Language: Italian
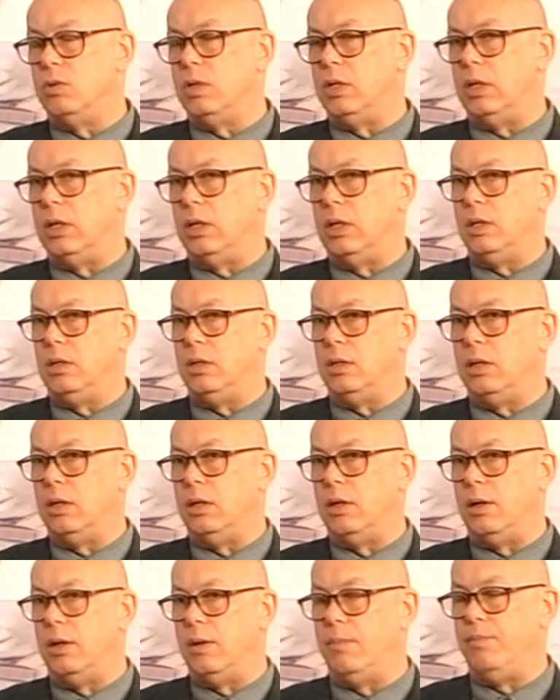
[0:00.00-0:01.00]
eh,
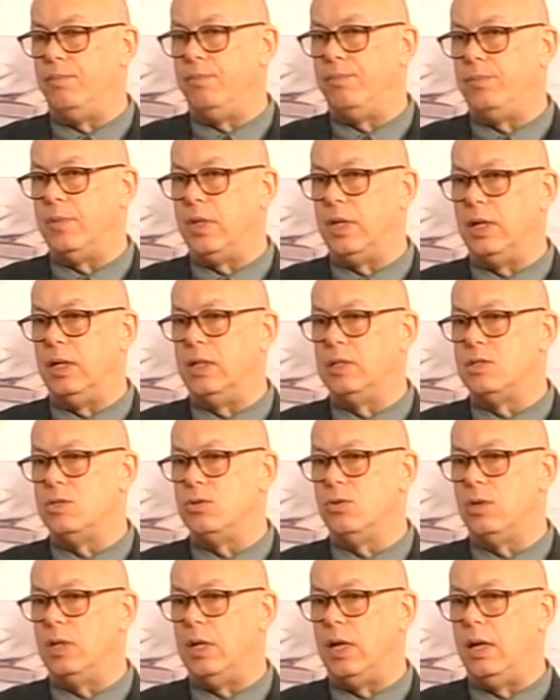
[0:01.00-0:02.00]
in, ehm, in
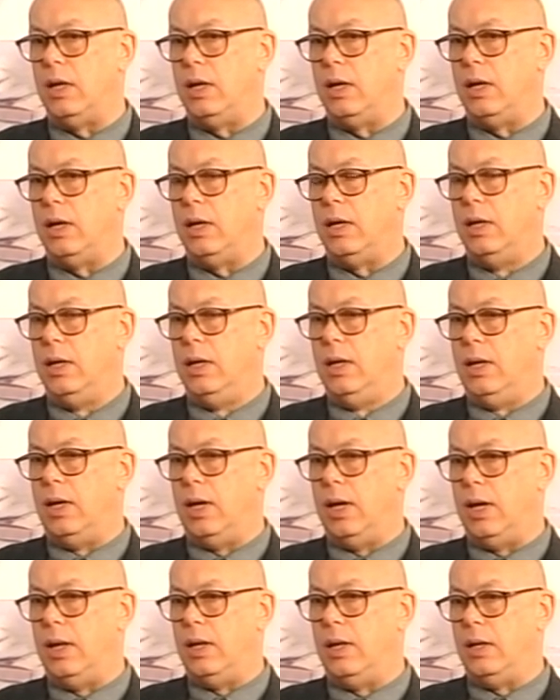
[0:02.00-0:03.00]
relazione
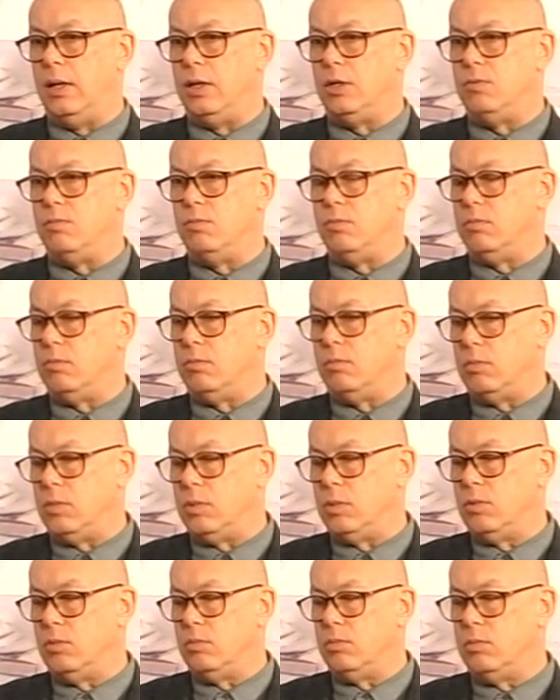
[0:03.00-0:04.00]

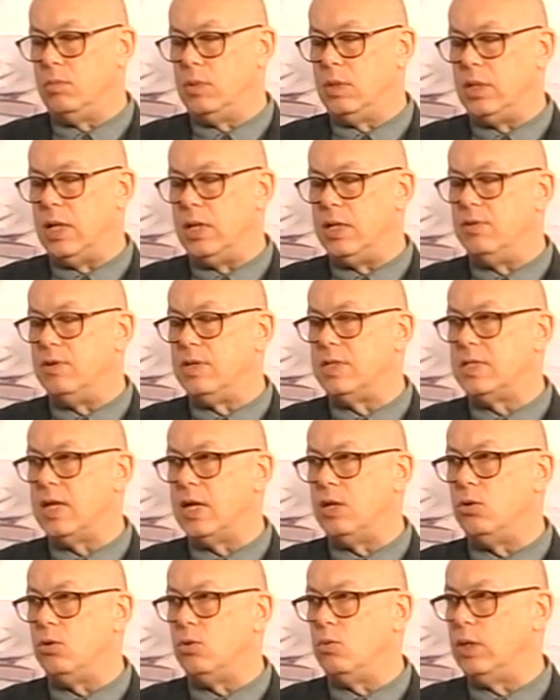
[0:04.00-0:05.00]

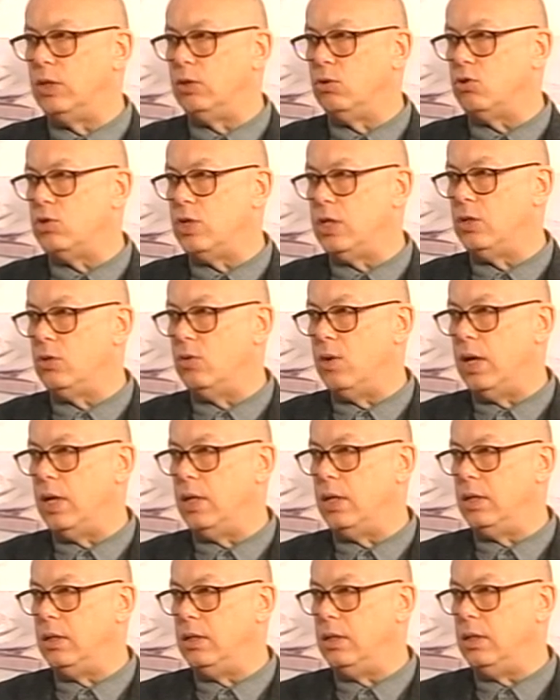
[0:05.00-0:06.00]
all'anniversario mm, dei 400
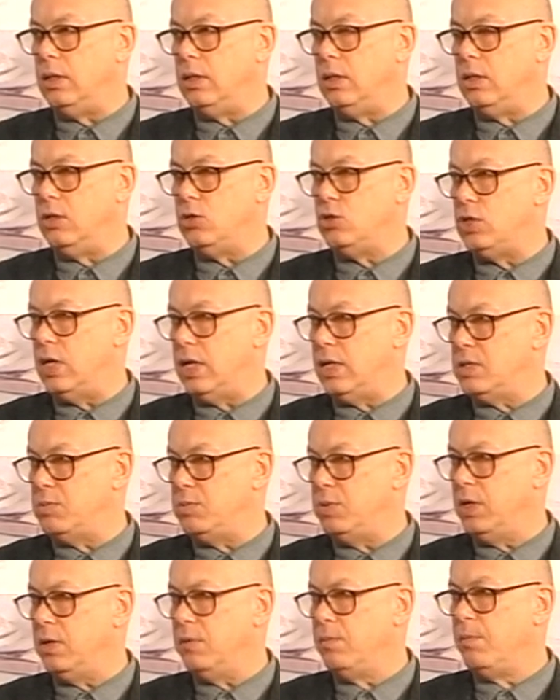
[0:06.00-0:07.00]
anni di
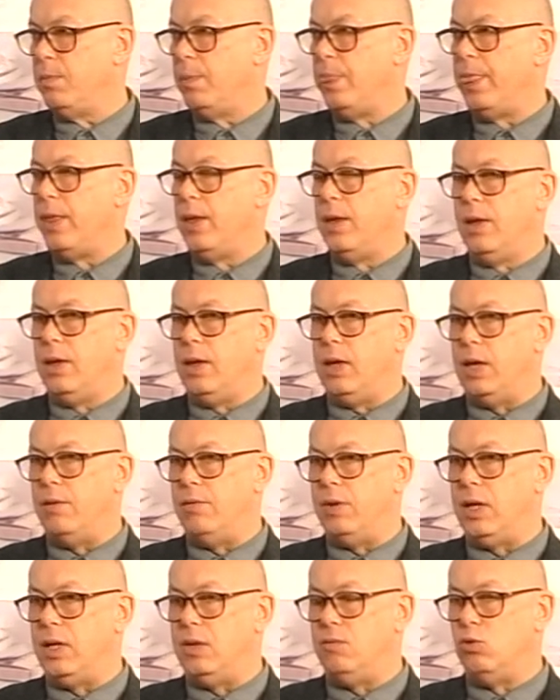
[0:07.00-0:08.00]
Shakespeare e
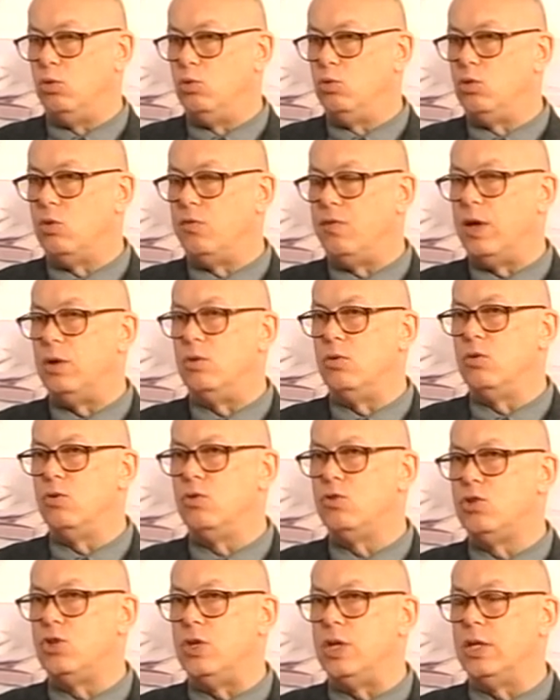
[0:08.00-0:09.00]
avrei voluto fare un
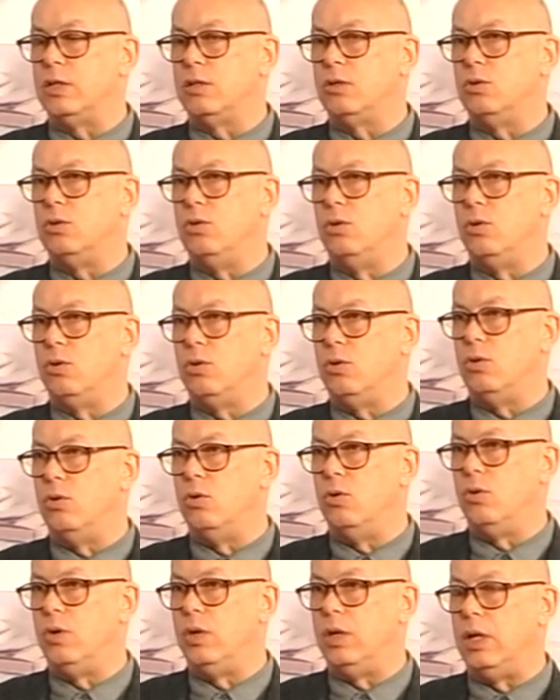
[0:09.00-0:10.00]
concerto
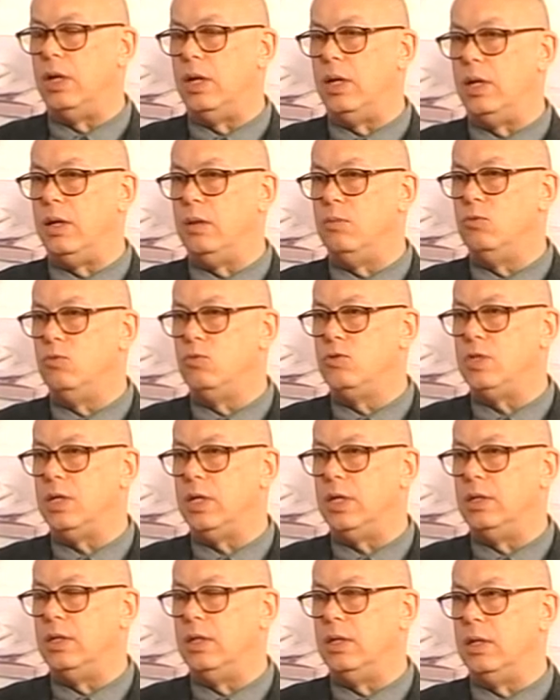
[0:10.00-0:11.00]
con le
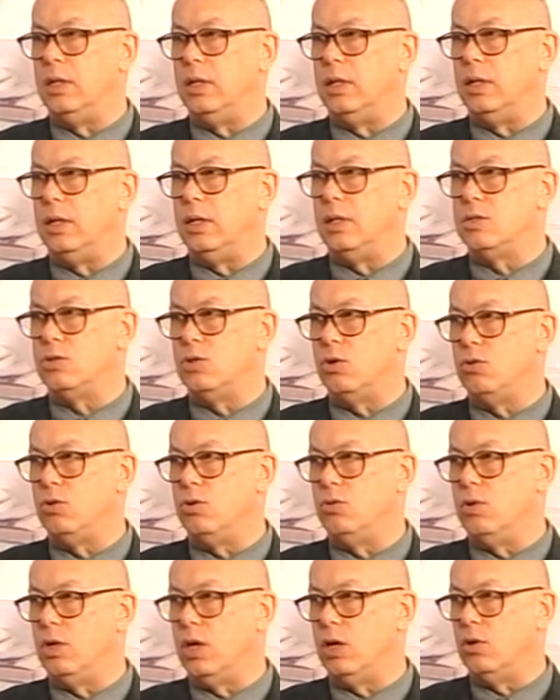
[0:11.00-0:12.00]
musiche del
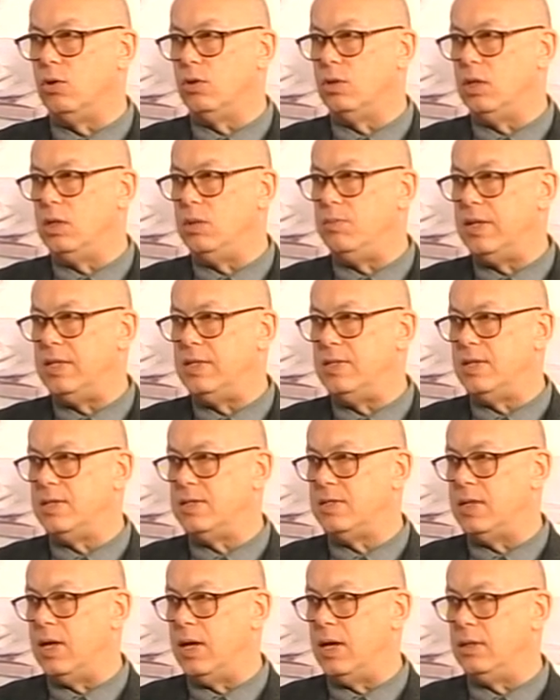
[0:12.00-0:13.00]
Sogno di una notte di mezza
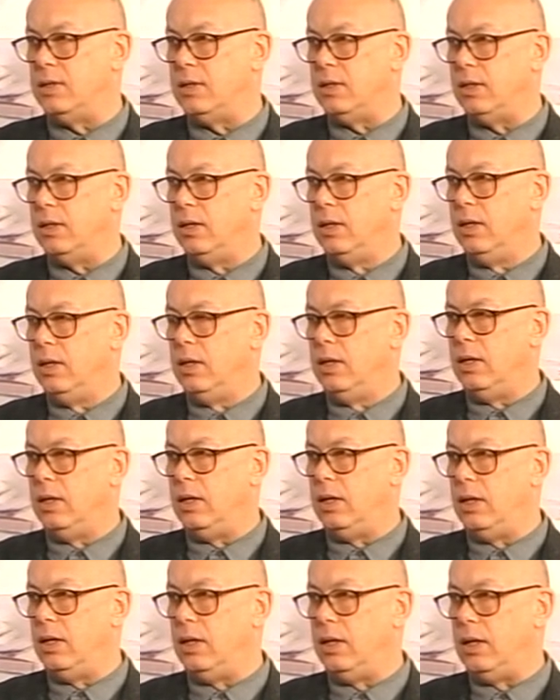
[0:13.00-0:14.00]
estate
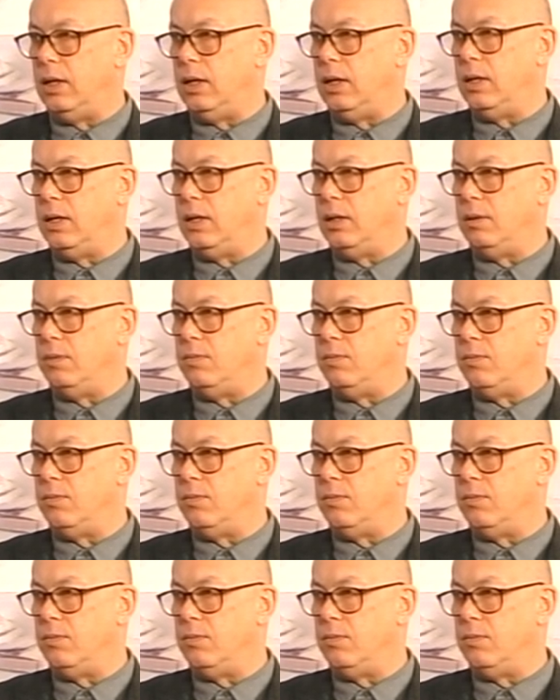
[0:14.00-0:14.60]
eh,